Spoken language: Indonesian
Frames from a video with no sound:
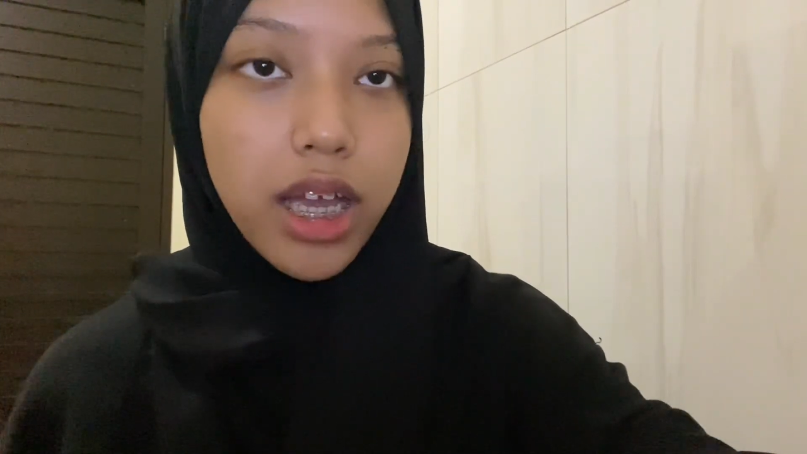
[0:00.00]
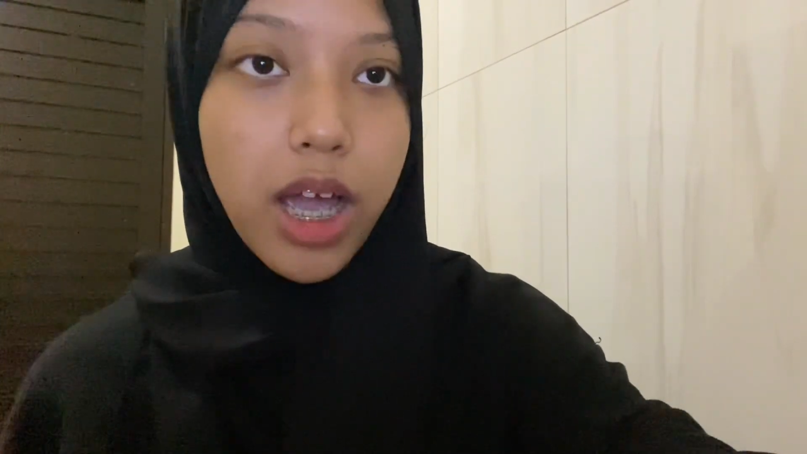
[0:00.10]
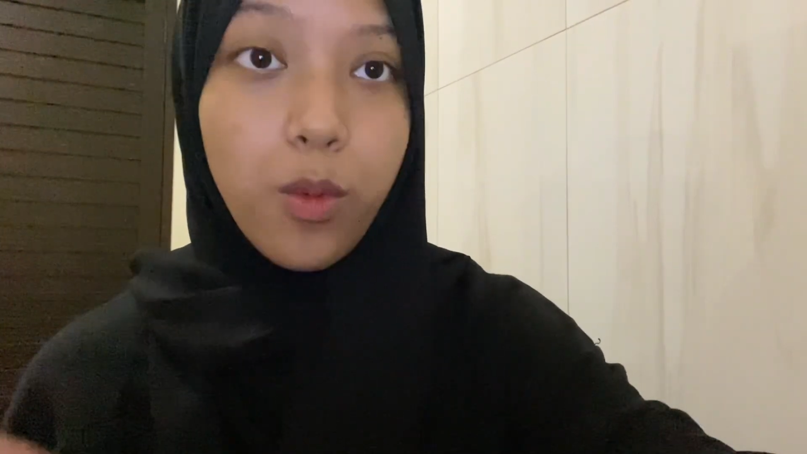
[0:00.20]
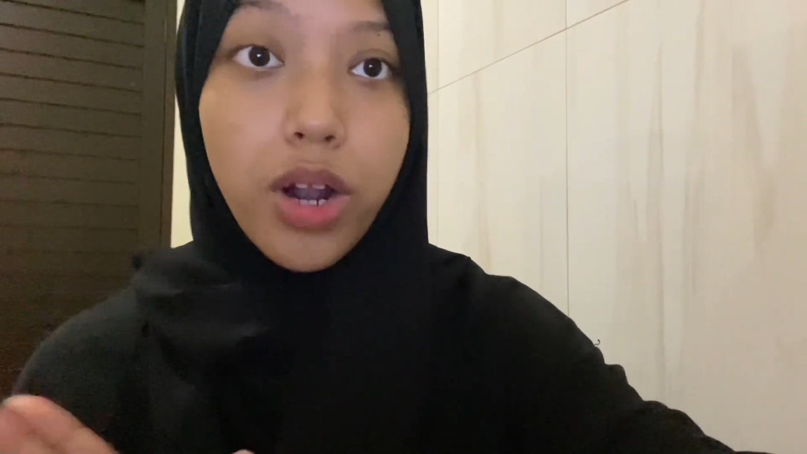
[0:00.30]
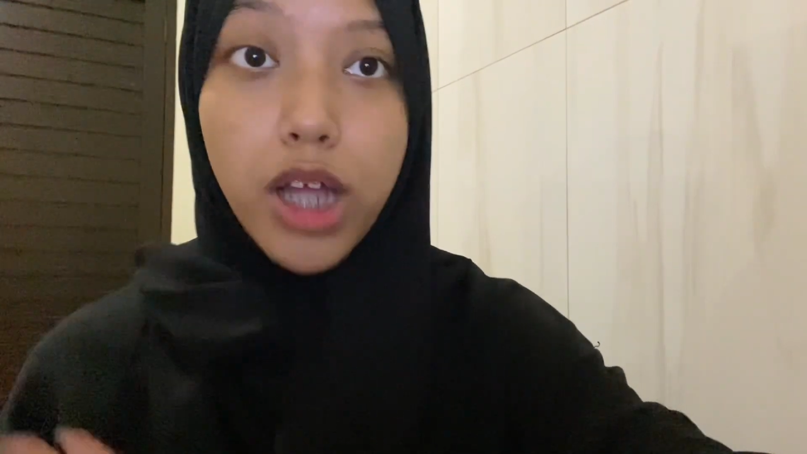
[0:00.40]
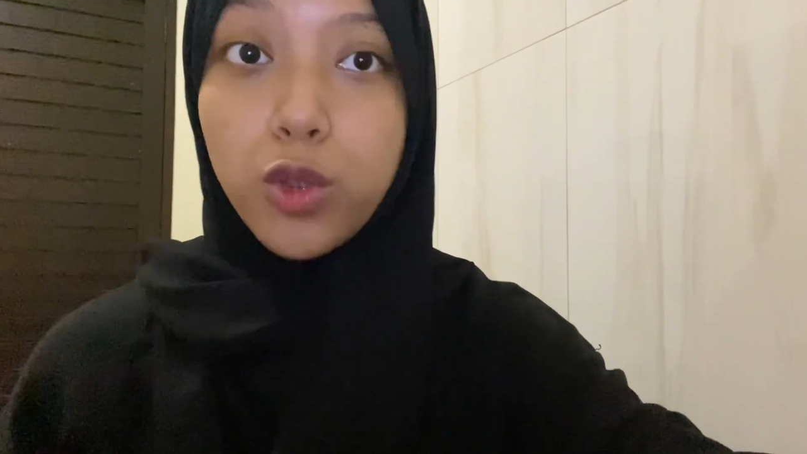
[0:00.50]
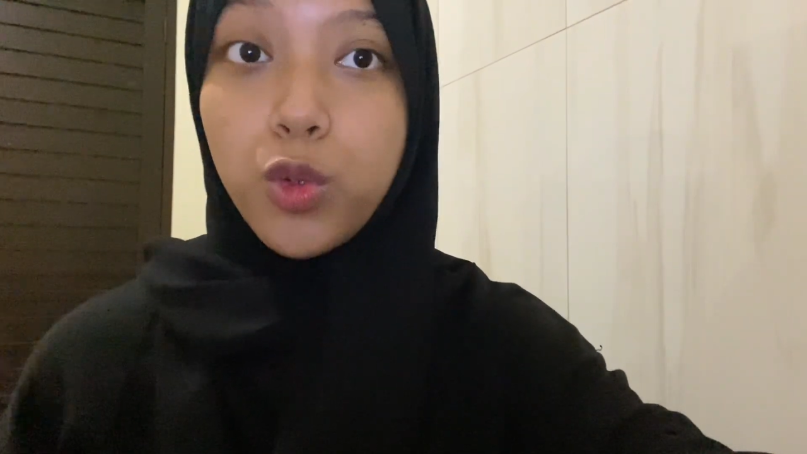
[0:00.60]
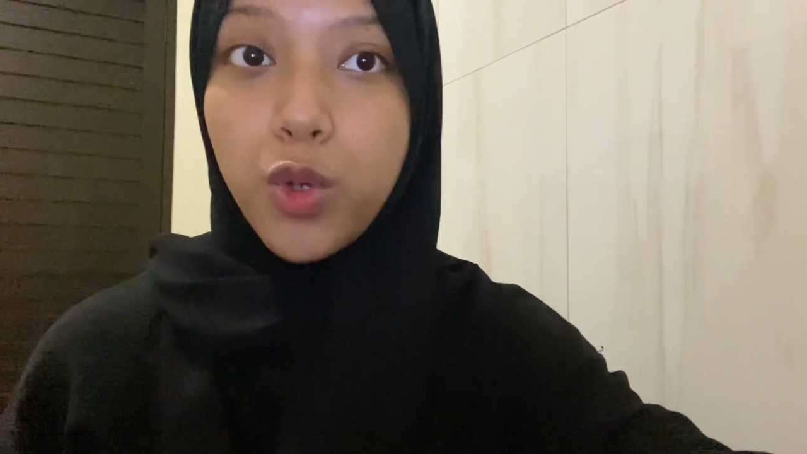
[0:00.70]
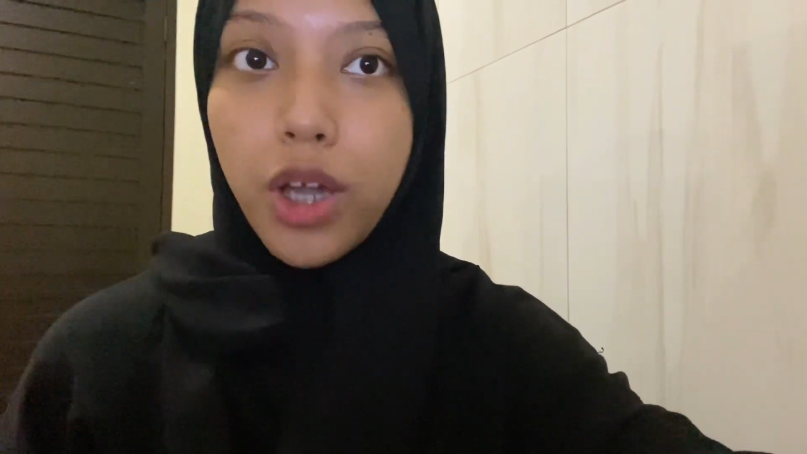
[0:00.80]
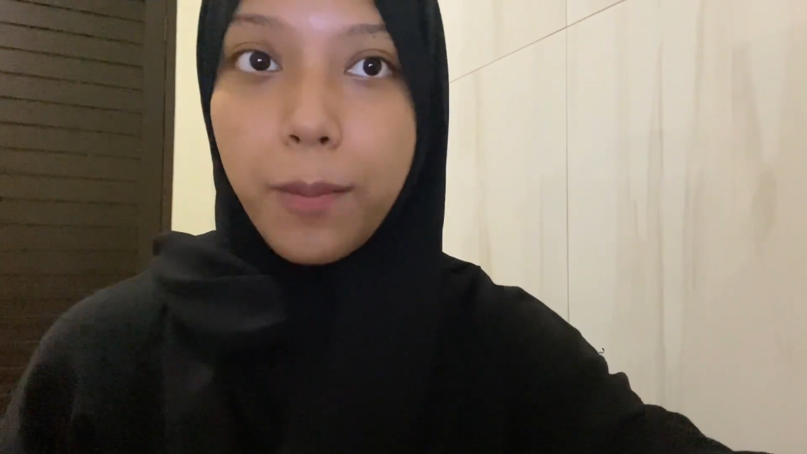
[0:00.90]
yang awalnya
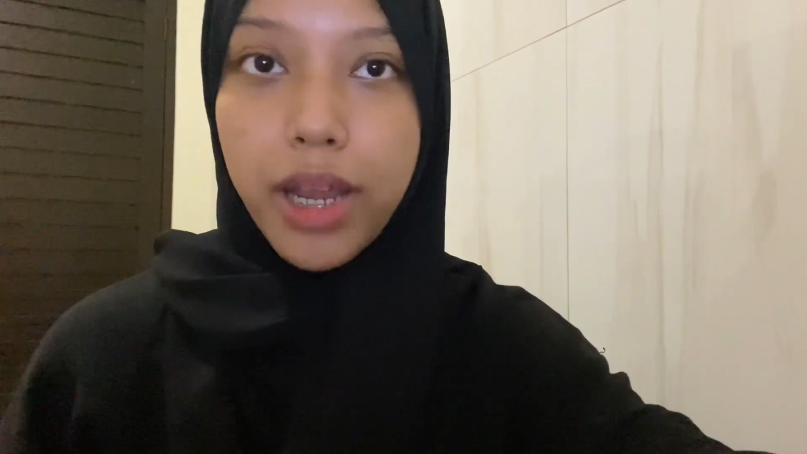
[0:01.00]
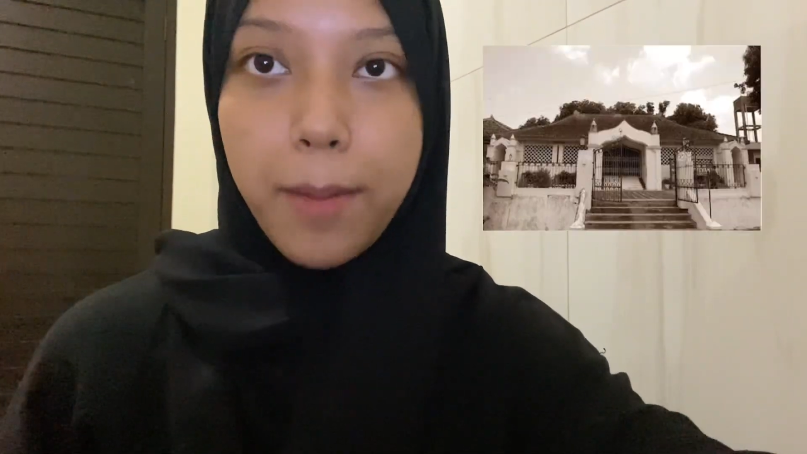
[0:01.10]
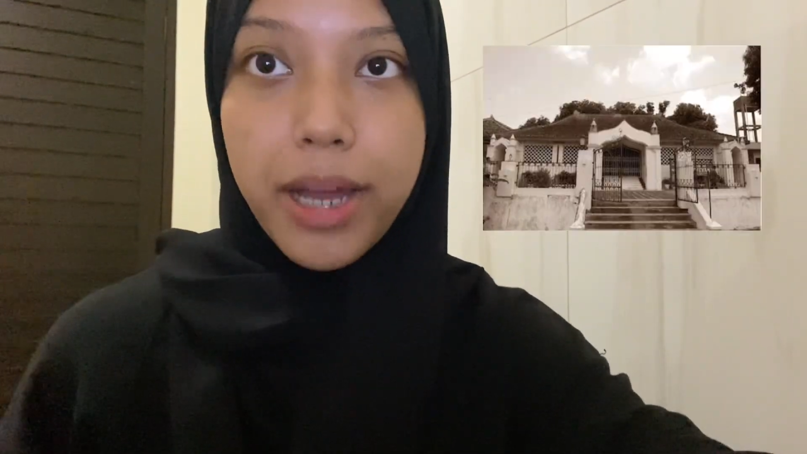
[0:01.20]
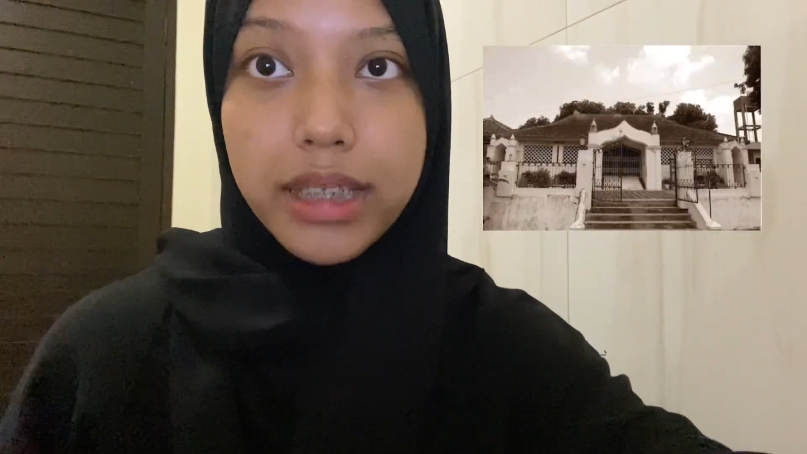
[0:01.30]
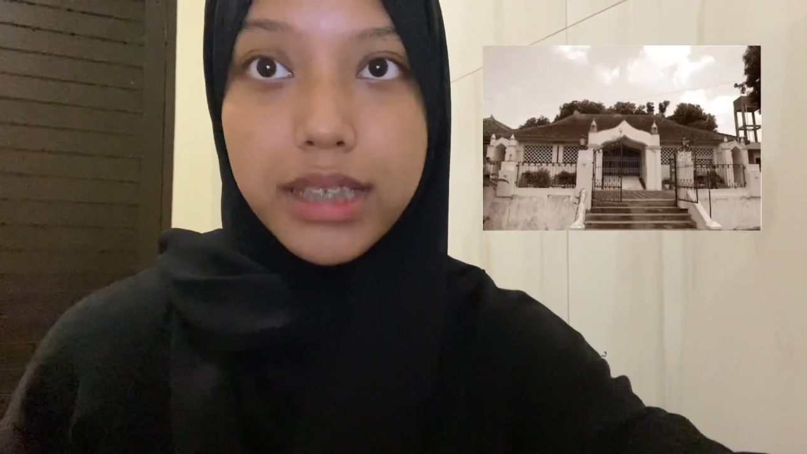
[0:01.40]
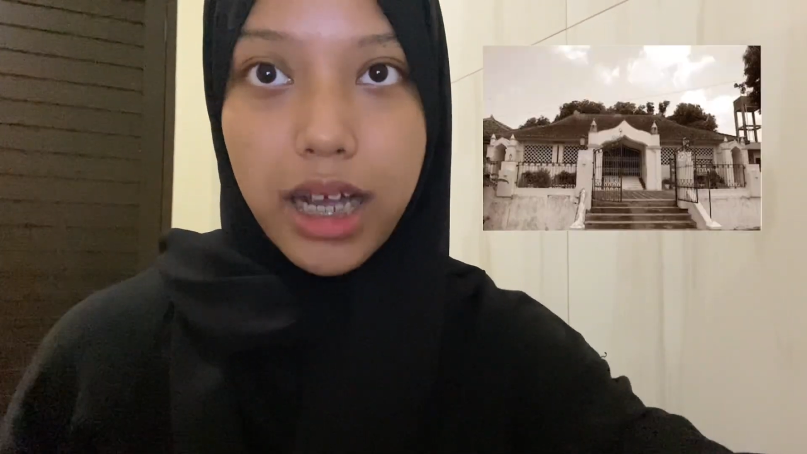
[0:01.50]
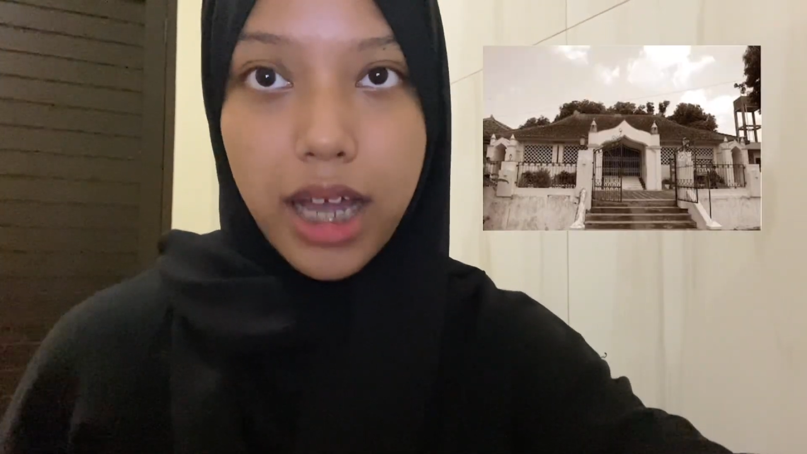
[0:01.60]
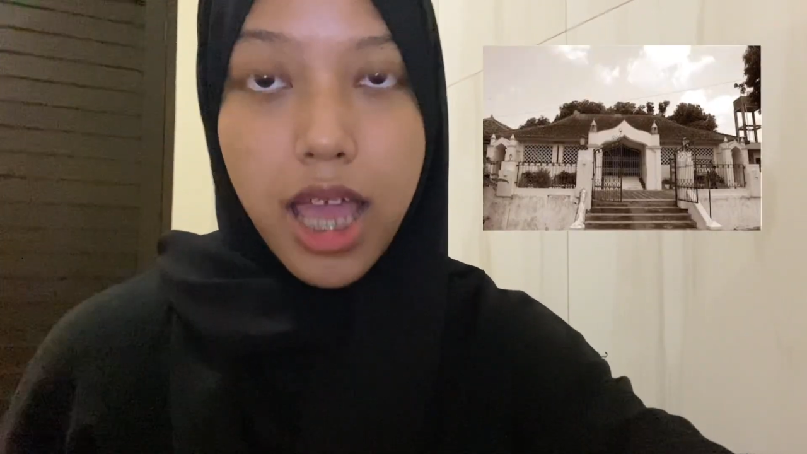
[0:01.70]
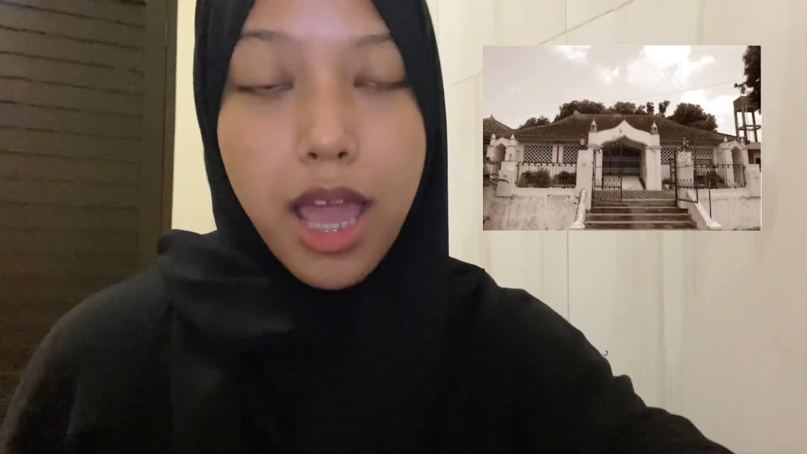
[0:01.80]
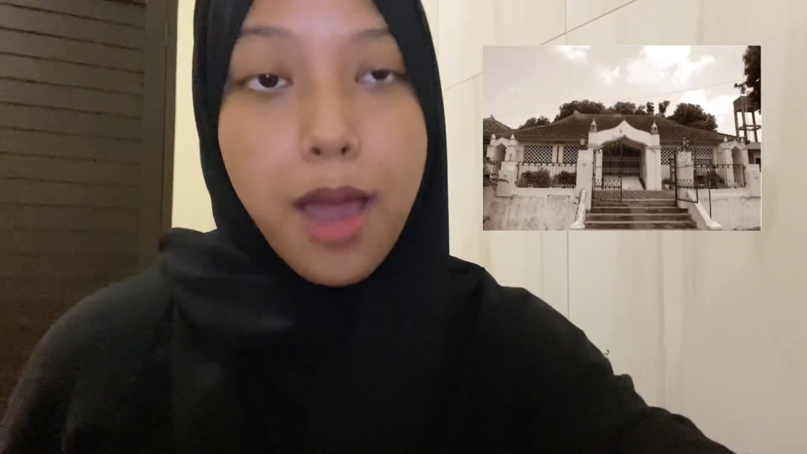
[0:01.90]
tunduk kepada Pajang.